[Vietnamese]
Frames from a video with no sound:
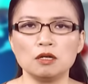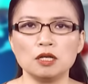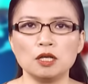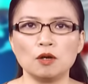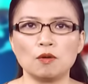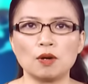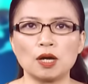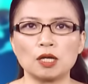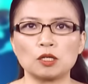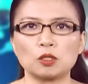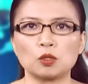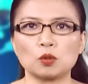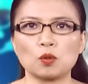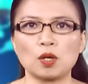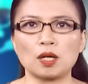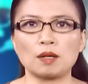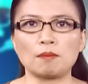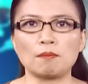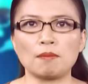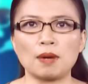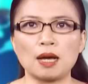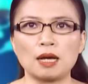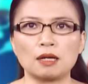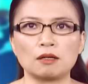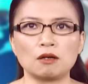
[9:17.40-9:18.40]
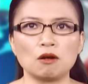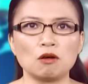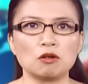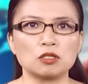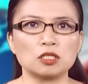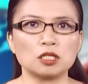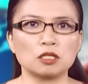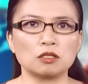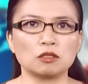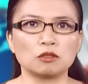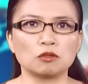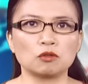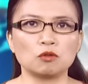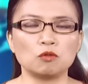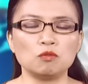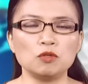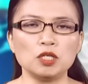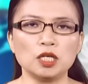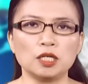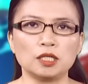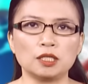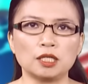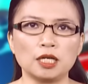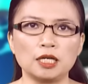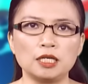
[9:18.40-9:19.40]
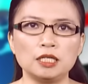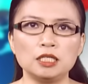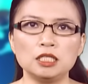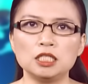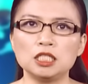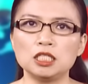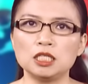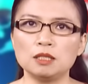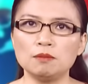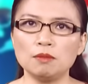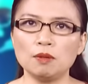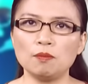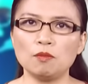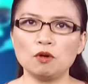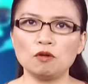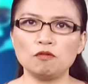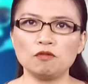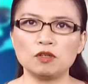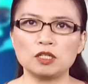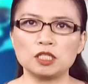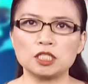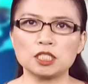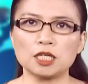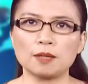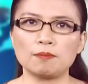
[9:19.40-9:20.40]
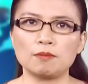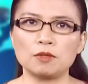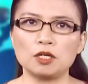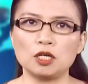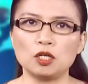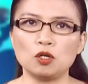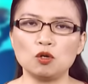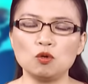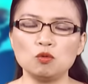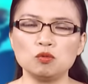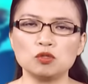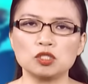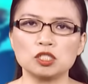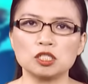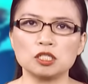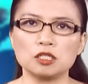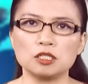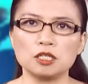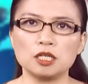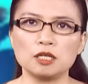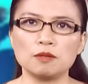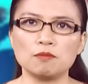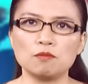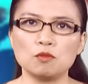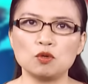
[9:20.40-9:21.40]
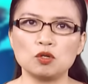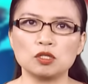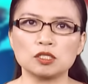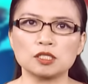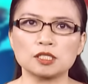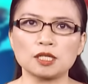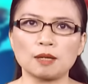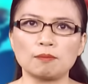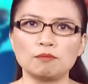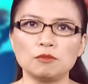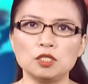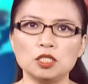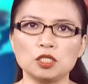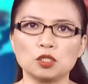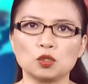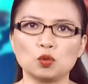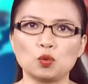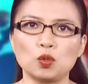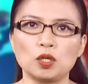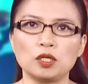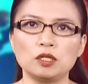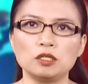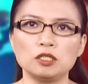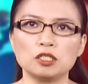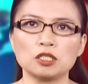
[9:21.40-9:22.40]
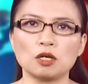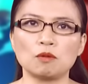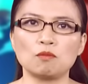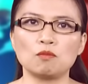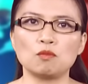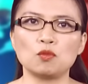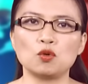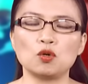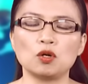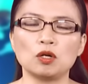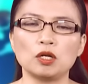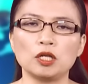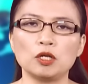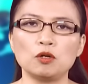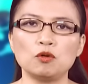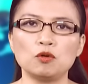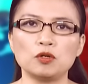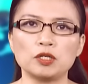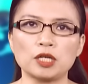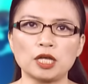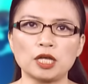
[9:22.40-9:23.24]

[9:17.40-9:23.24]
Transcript: Thương hiệu an toàn mạng Norton cũng nhận thấy 91% người Úc dự định mua sắm trực tuyến trong mùa lễ